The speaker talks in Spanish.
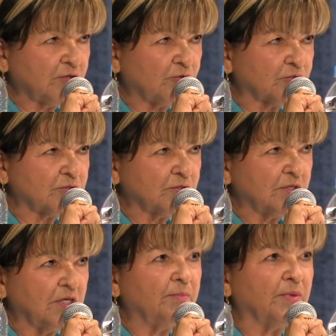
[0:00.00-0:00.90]
hijos
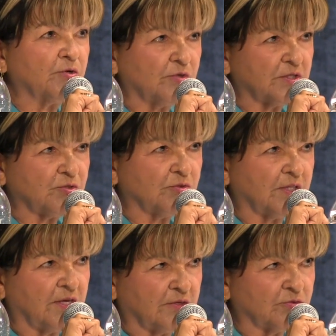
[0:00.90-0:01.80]
y mejores
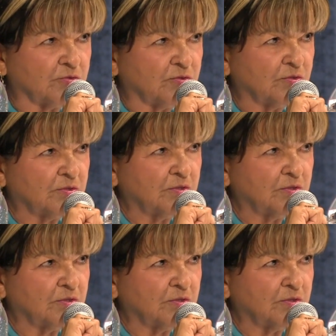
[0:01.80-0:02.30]
ciudadanos.